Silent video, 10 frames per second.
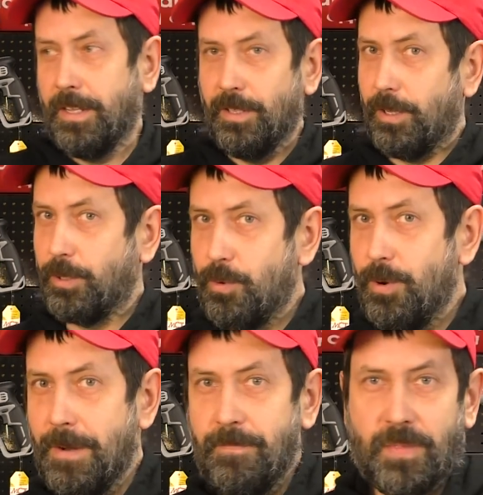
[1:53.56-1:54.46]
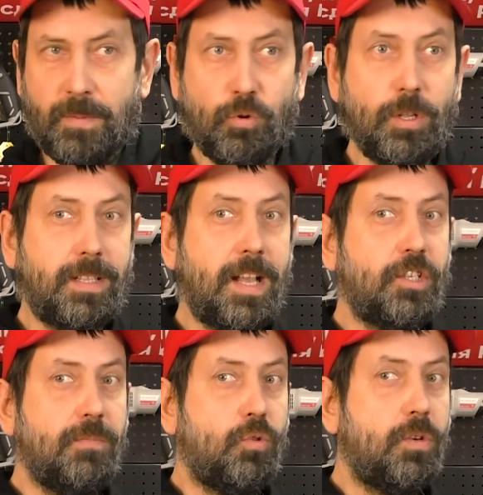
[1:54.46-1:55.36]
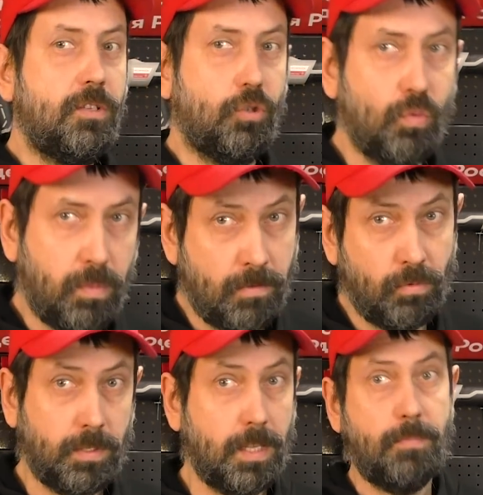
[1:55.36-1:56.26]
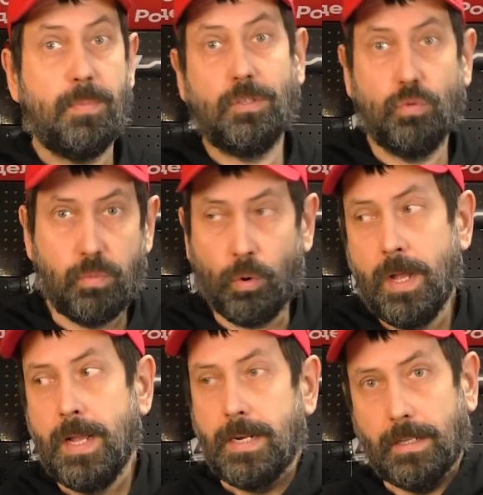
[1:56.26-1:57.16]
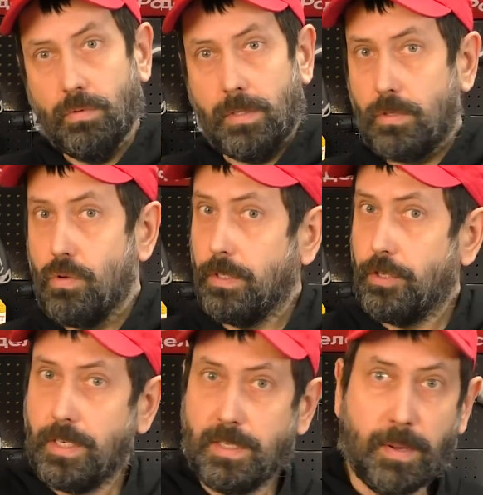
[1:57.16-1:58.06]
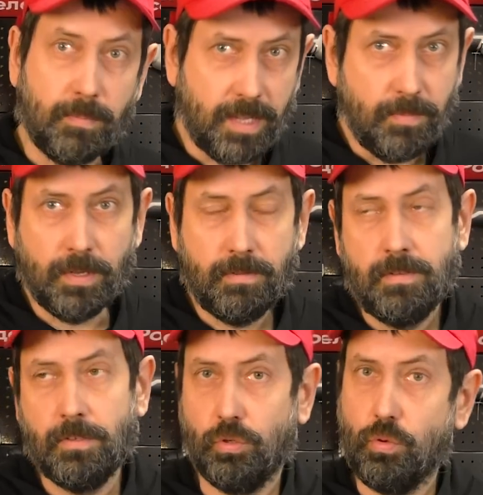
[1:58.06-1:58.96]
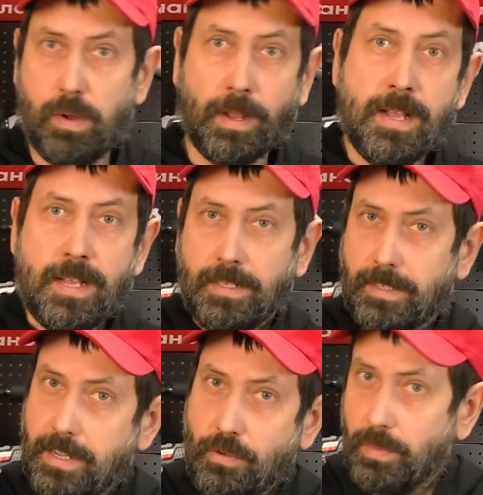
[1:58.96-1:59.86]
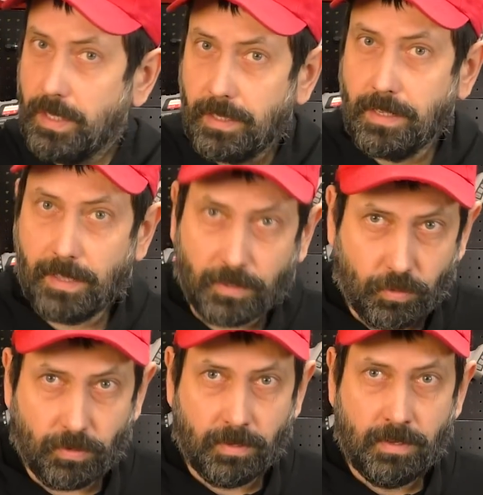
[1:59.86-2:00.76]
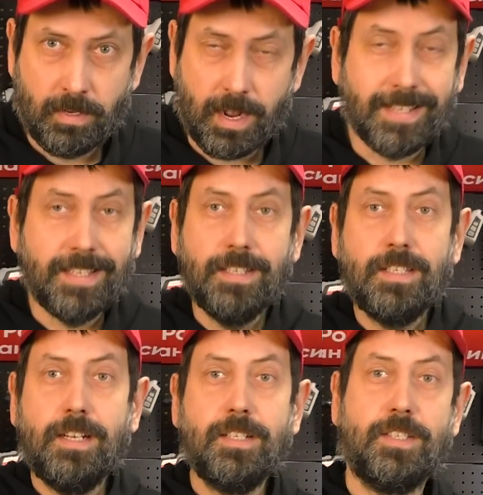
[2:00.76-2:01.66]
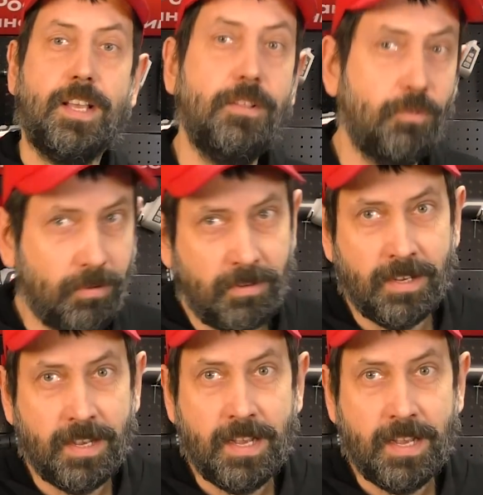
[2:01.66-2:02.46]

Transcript: Интерскола. И будет также много Зубра. Кстати, по Зубру. Когда у Интерскола начались проблемы, Зубр занял место Интерскола. Они снизили цену